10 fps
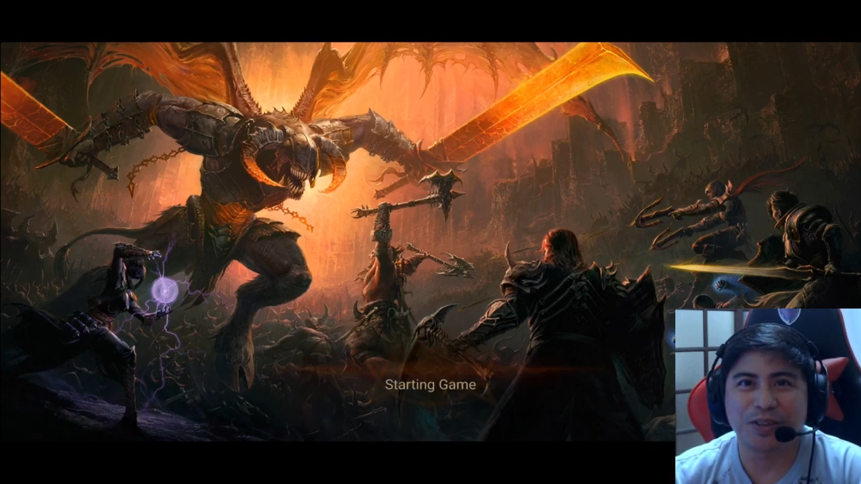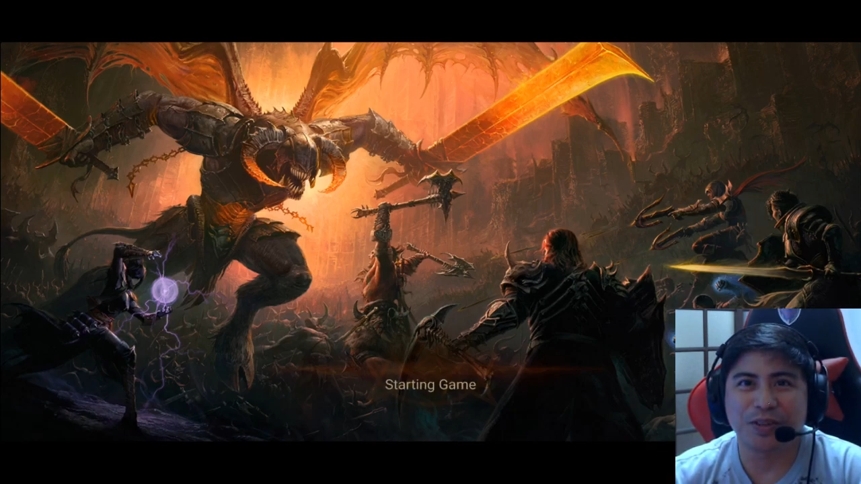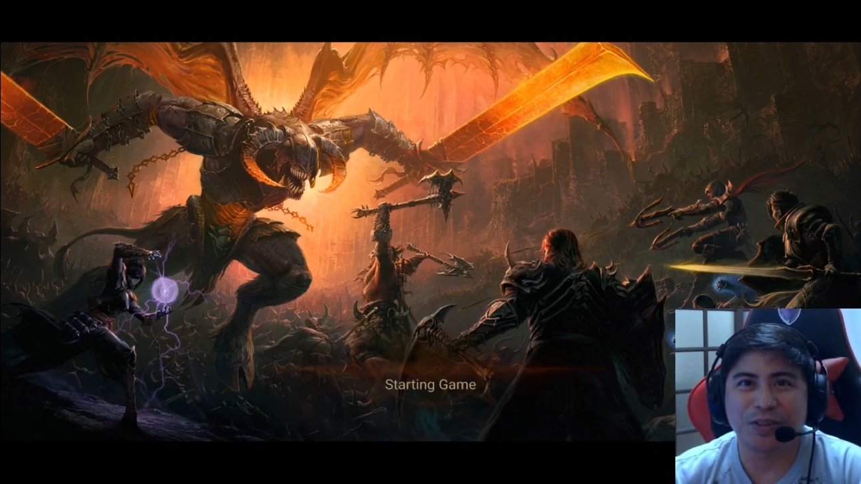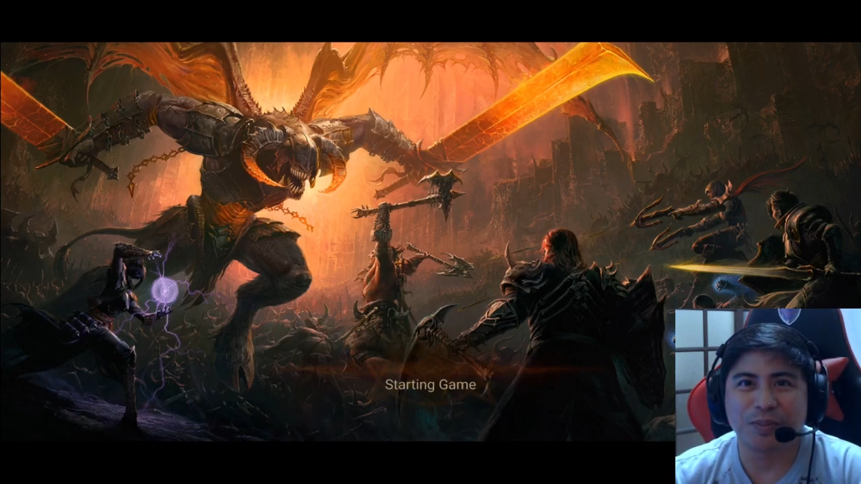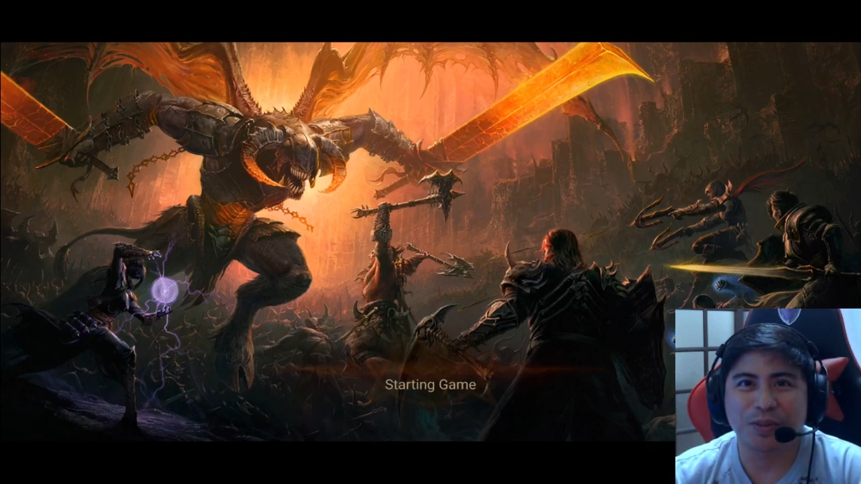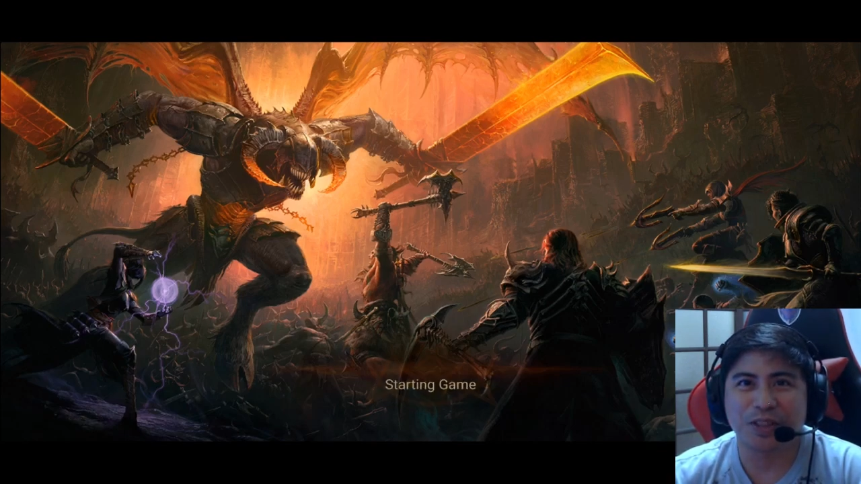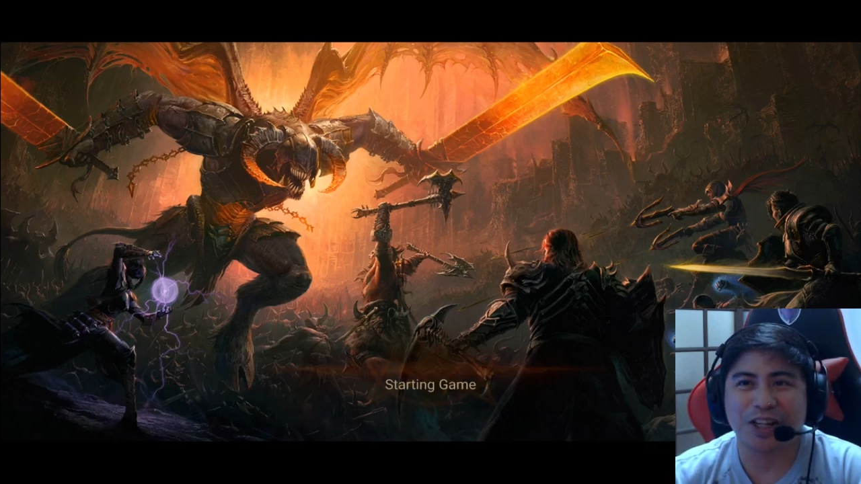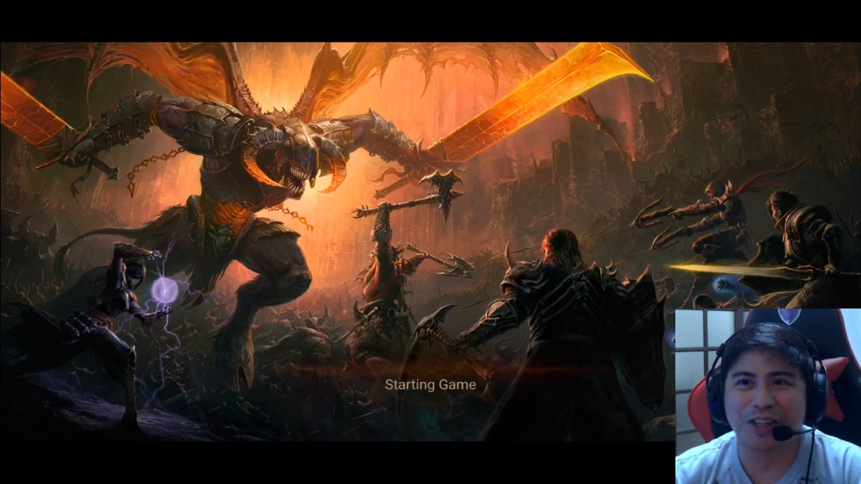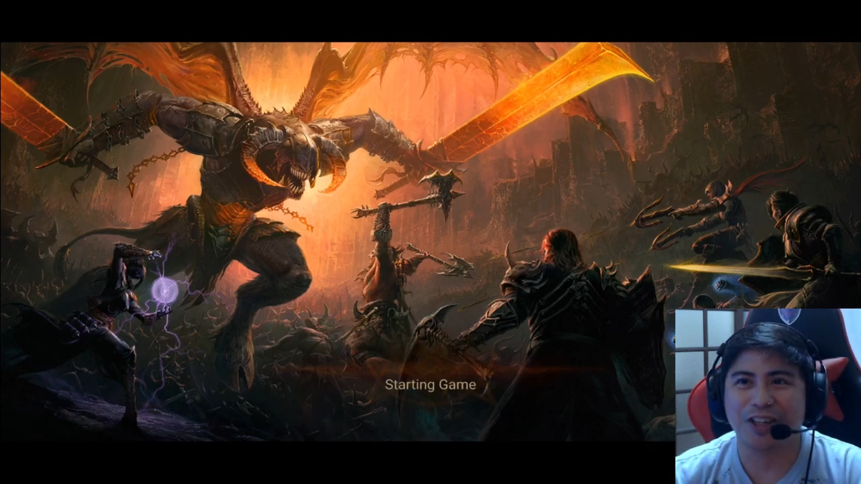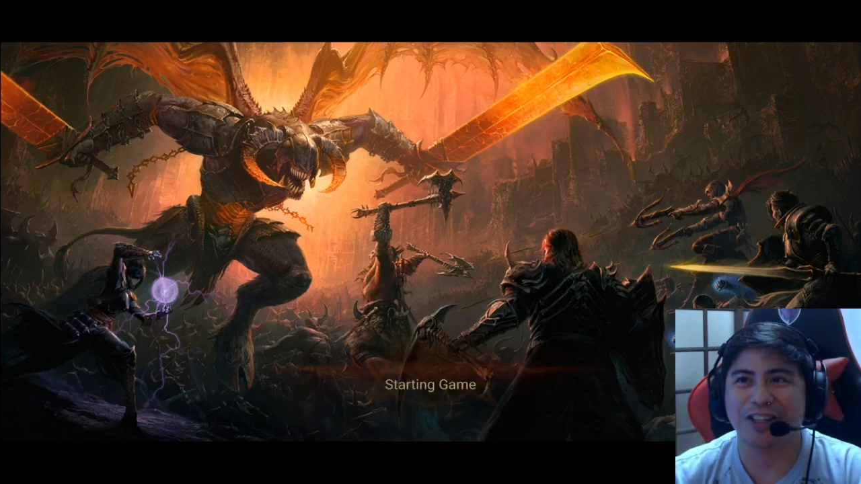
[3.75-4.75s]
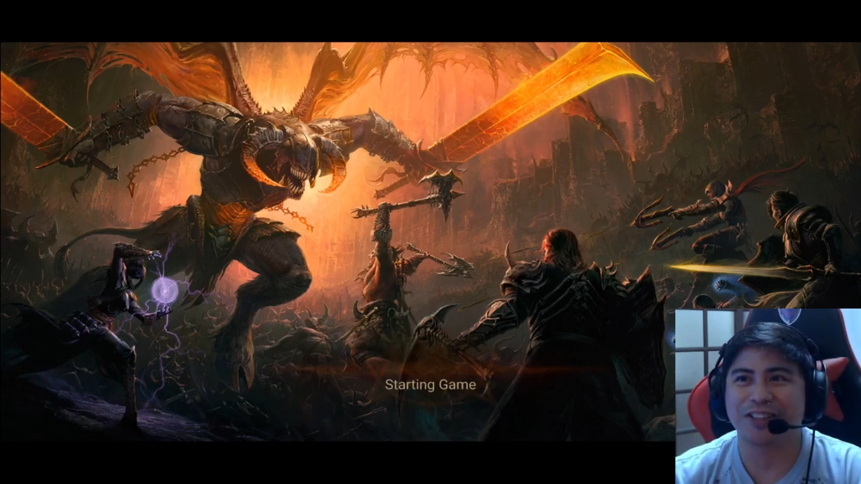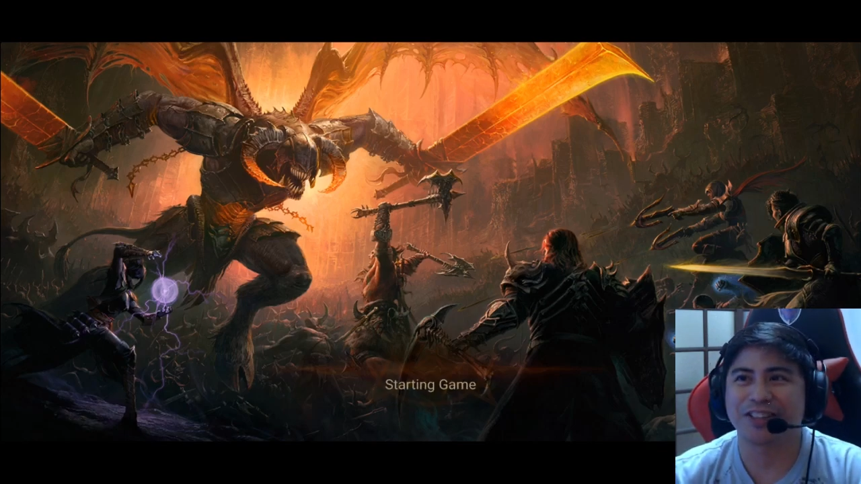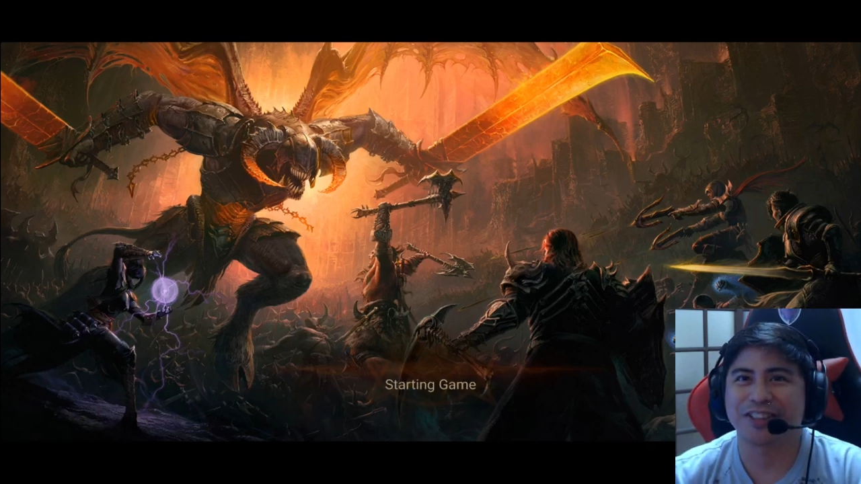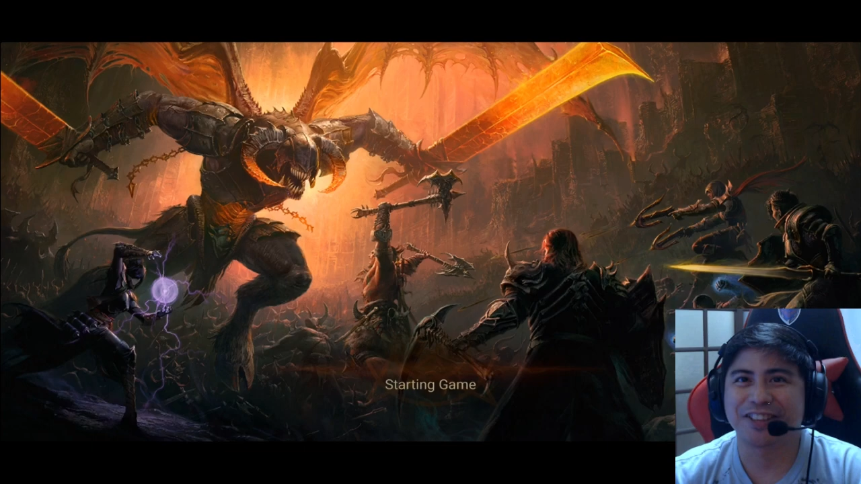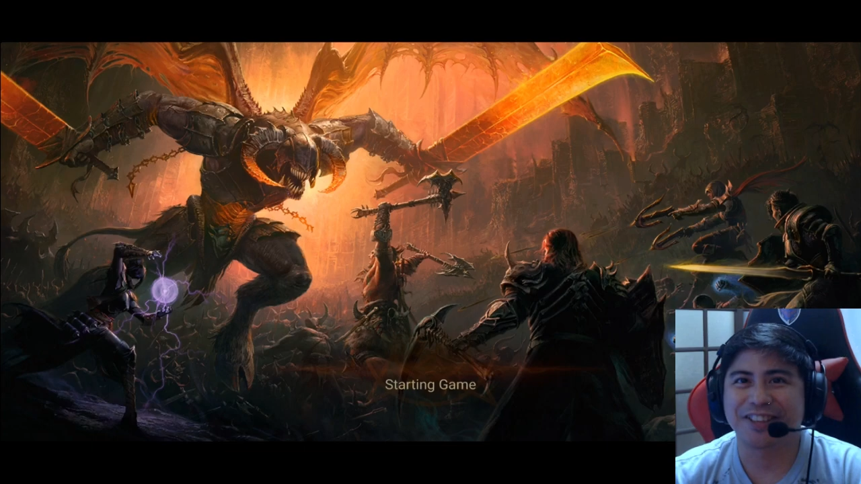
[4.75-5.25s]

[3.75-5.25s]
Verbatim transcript: So, basta na kayo guys.